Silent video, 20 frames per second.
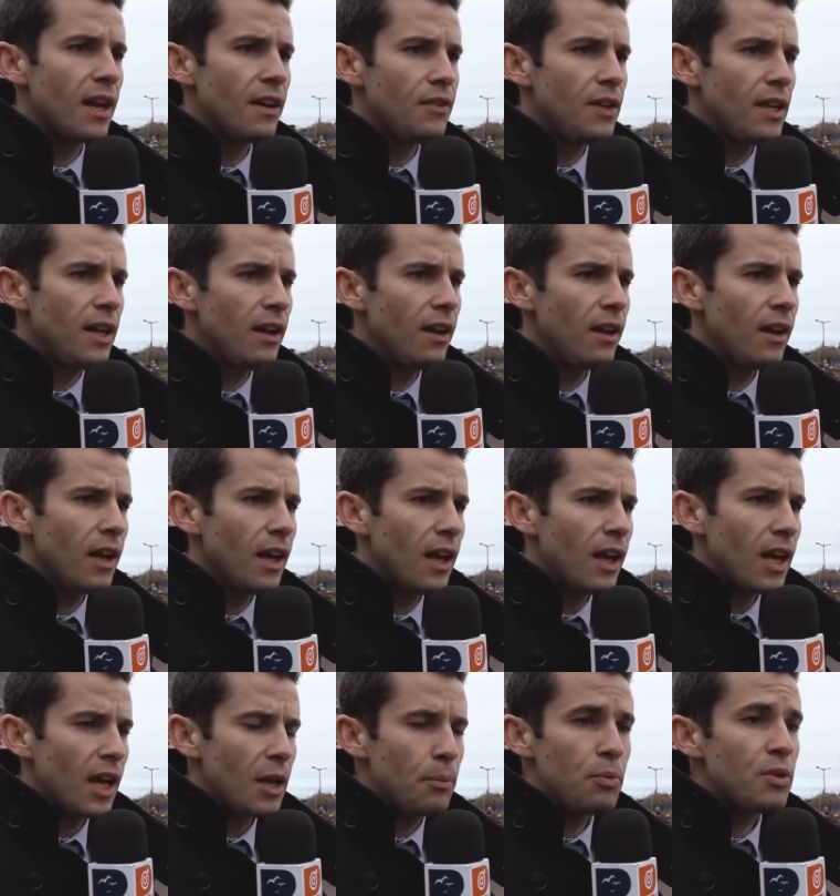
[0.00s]
la ville.
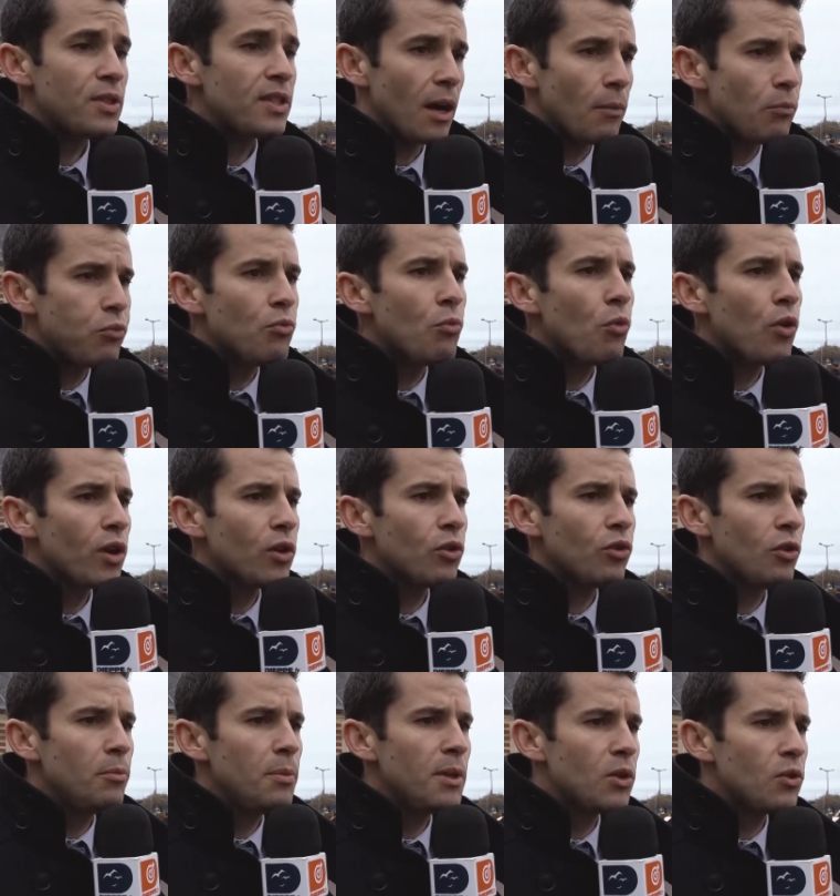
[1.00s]
Et puis c'est un poumon
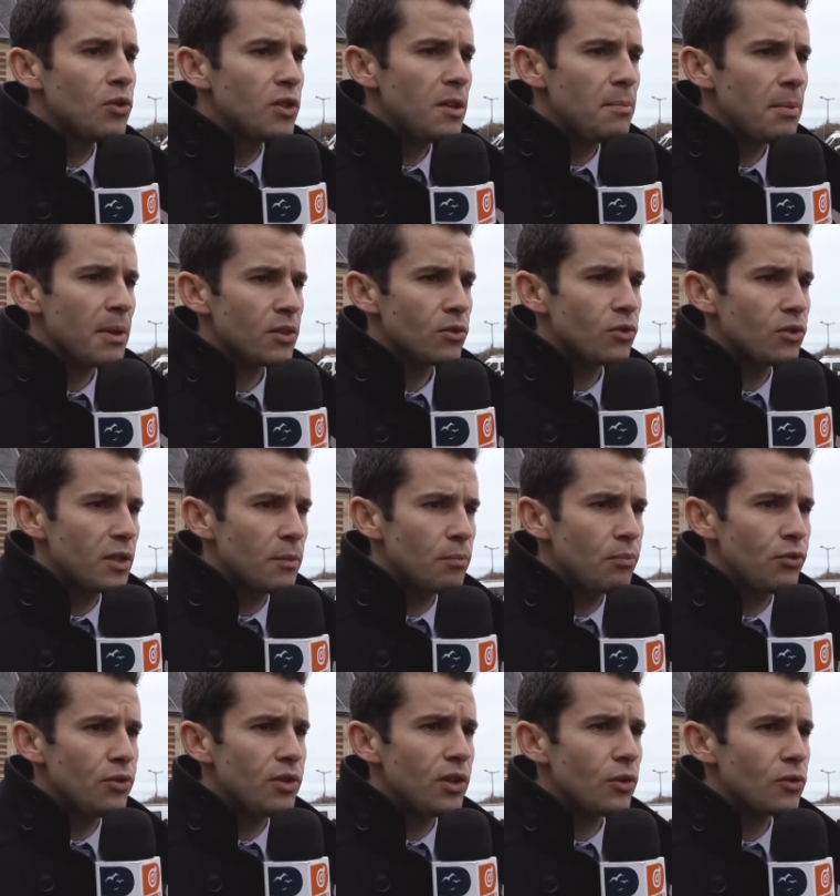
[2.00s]
économique aussi, parce que c'est
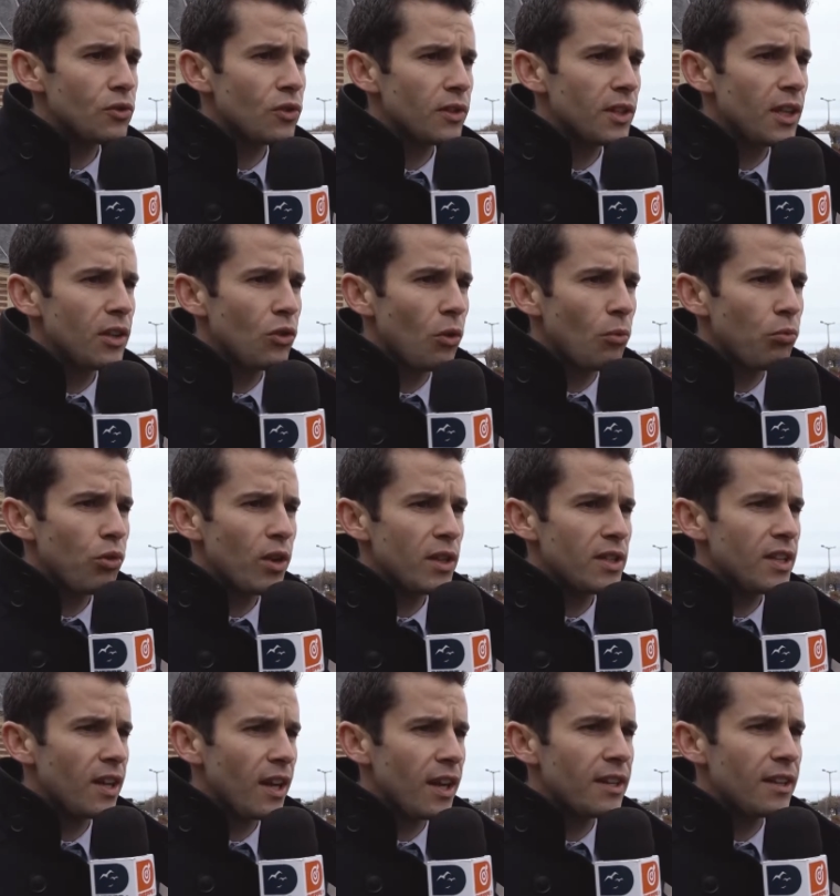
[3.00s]
plusieurs centaines d'emplois
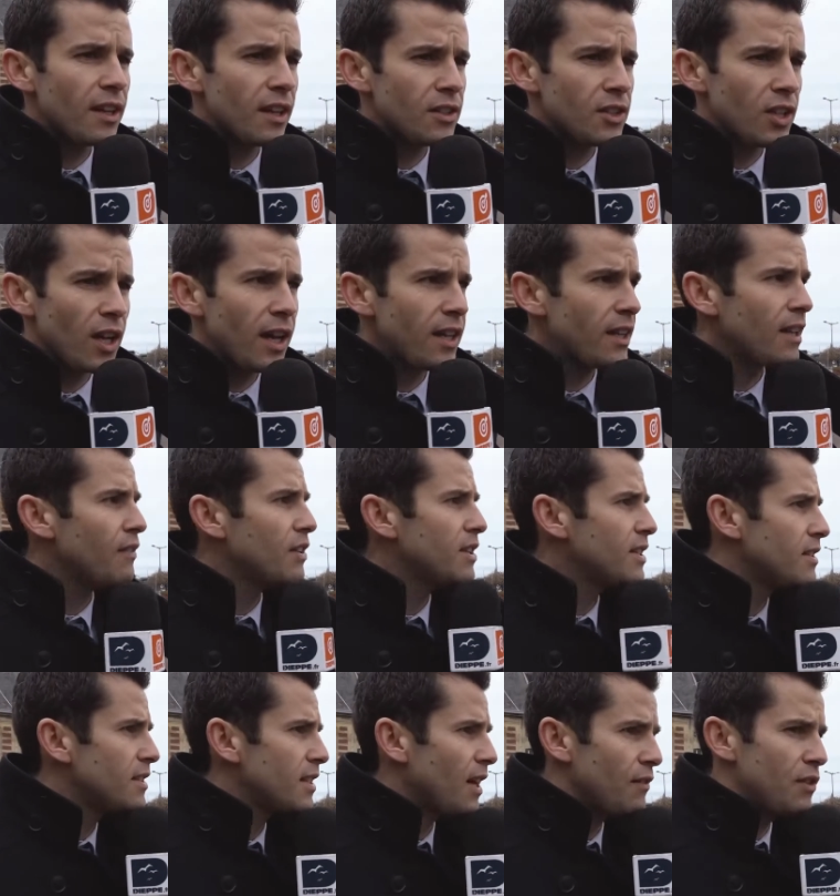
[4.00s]
directs et indirects,
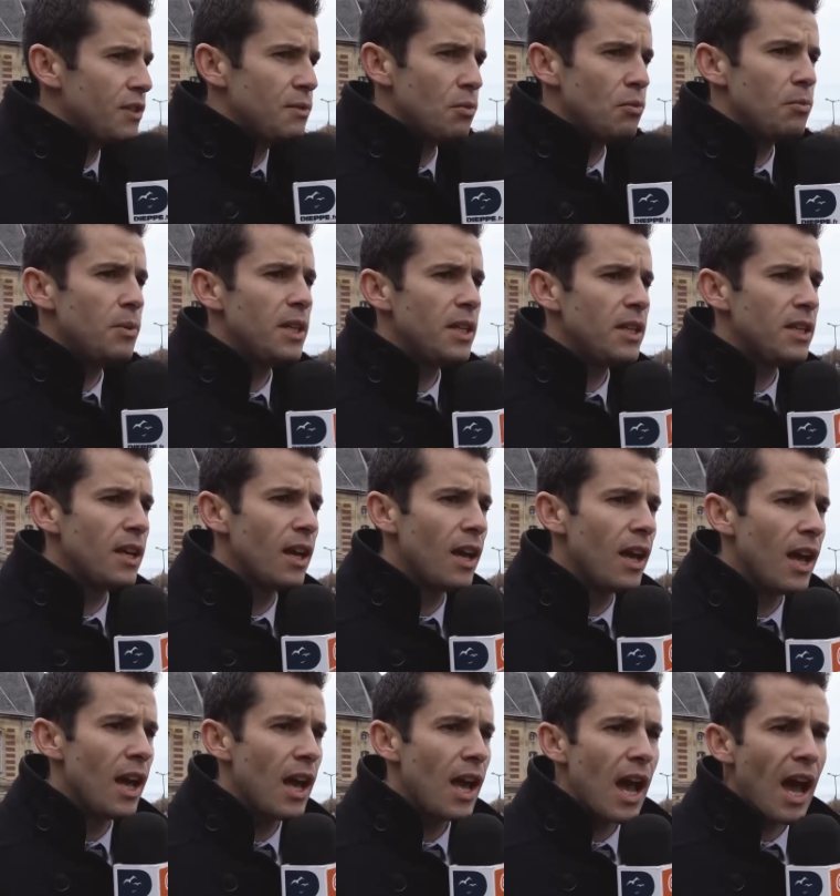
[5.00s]
avec ses services publics,
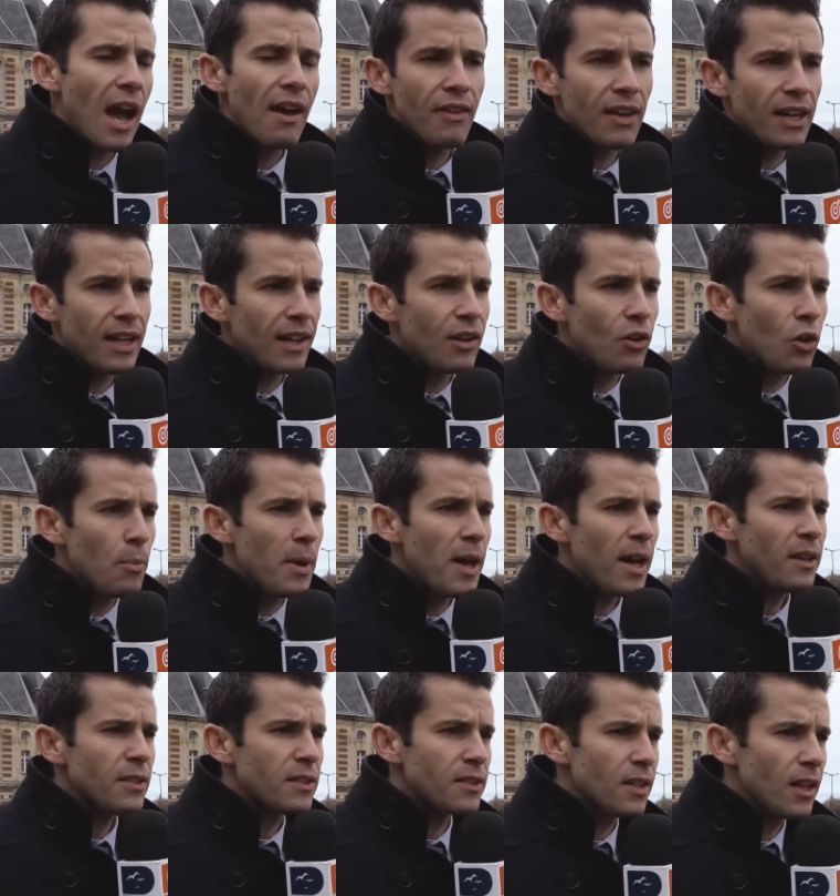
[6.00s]
avec les
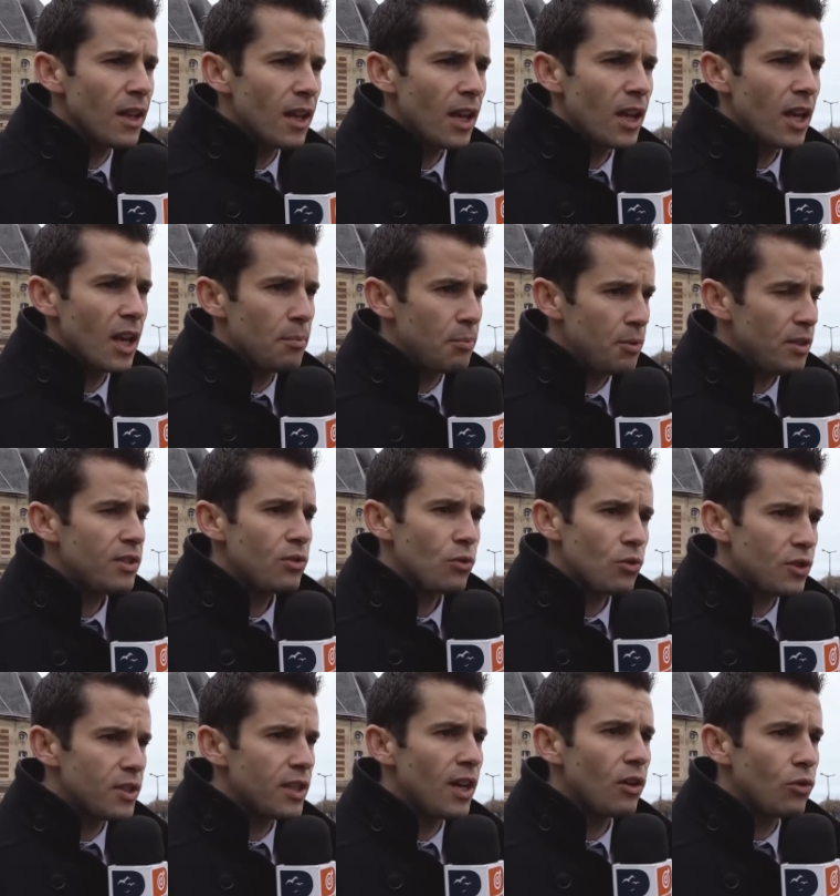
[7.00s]
commerces. Et puis c'est
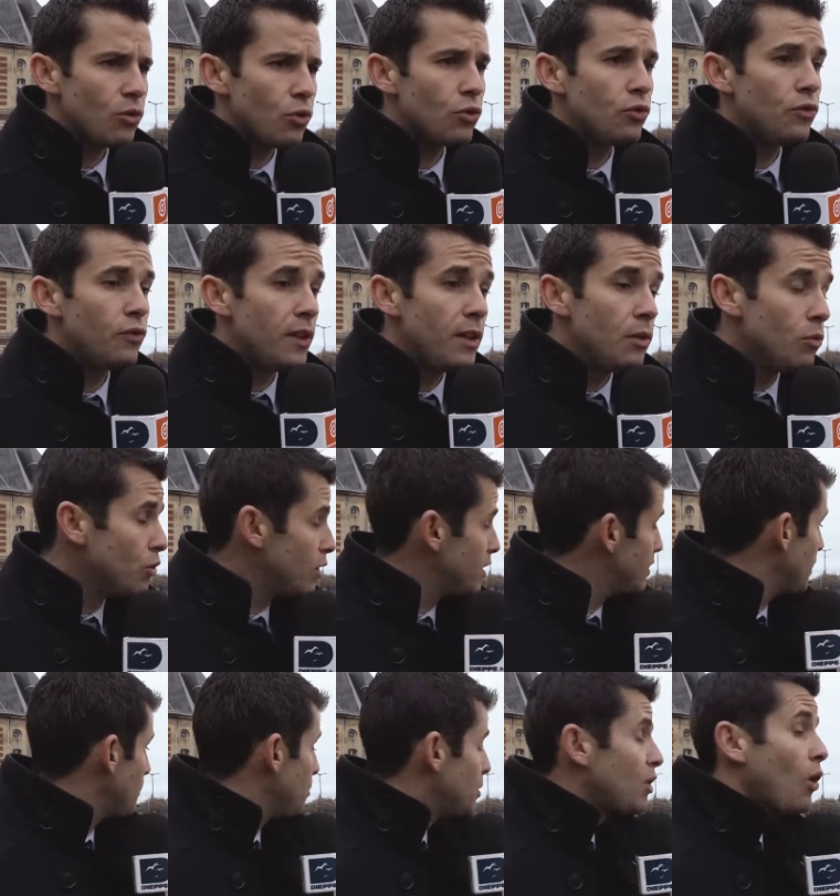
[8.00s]
aussi un lieu de vie où
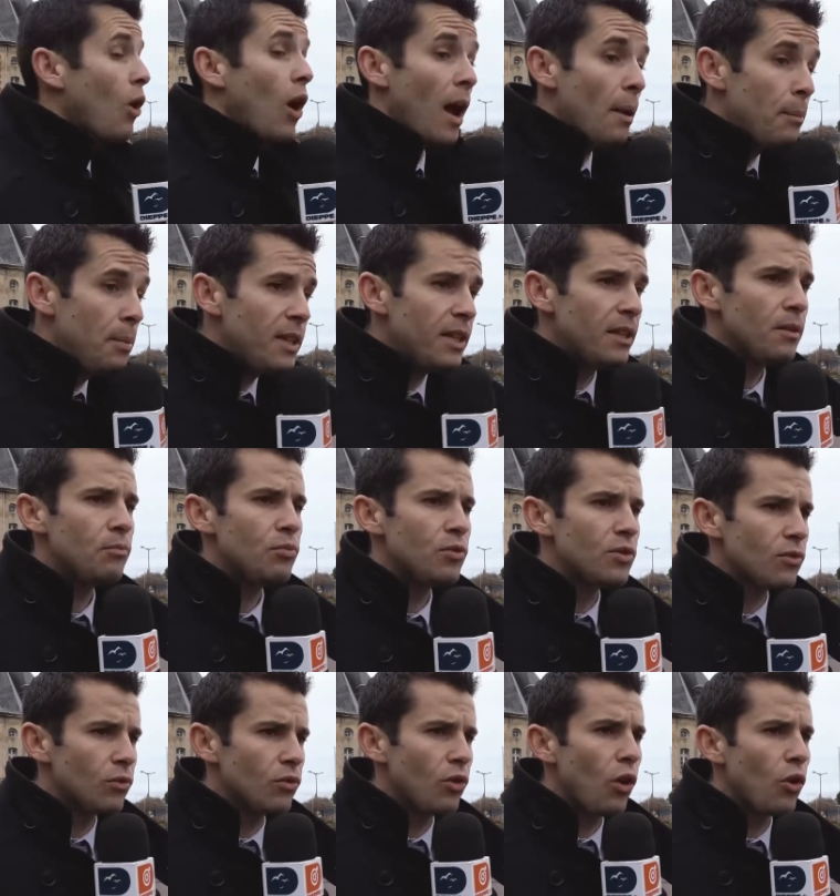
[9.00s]
les habitants habitent,
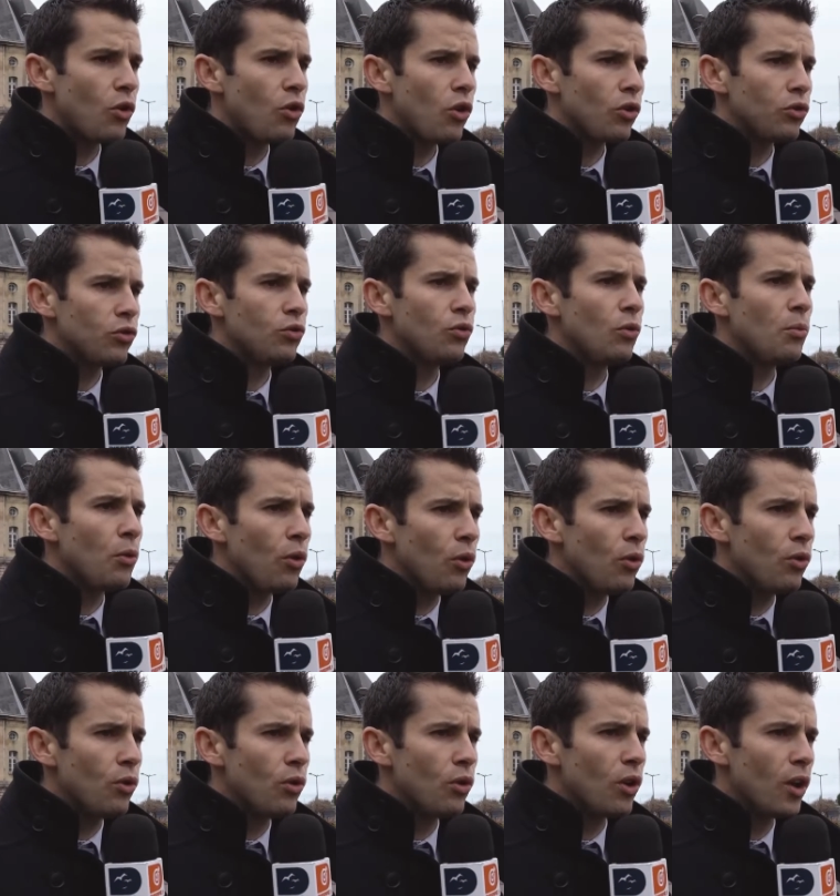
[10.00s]
puisqu'on a encore de
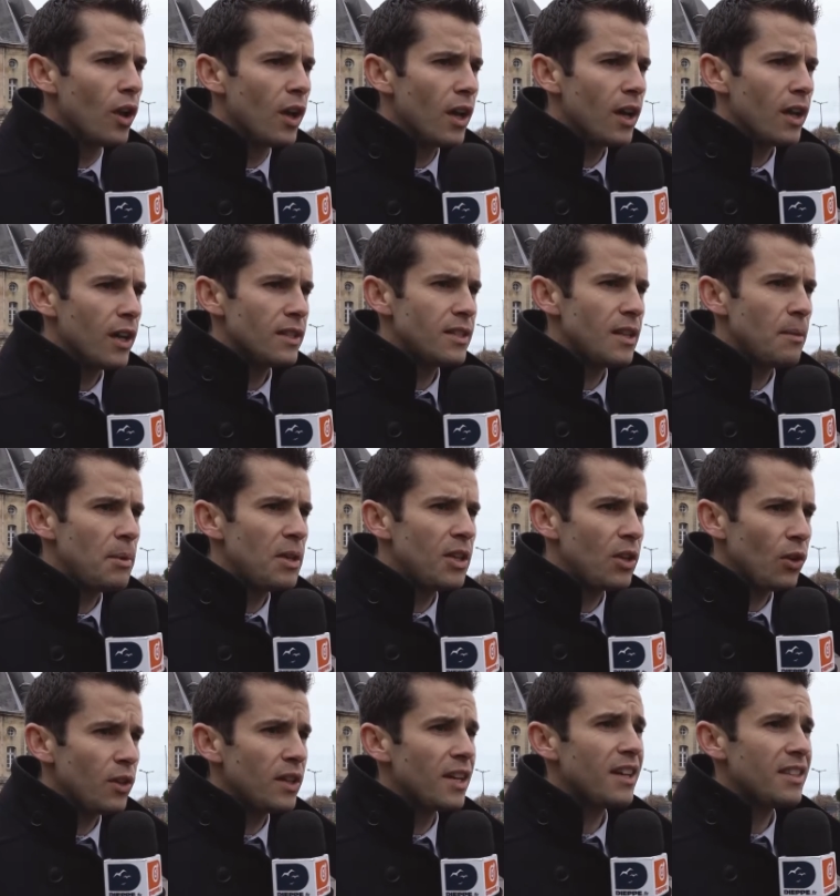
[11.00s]
nombreux
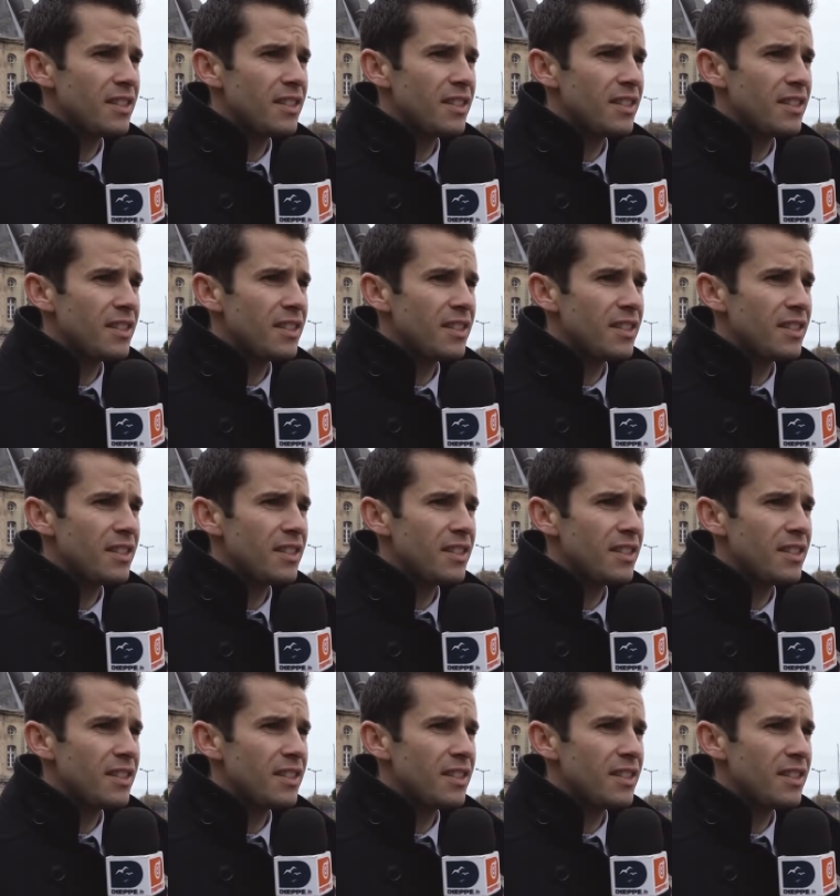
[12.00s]
habitants et des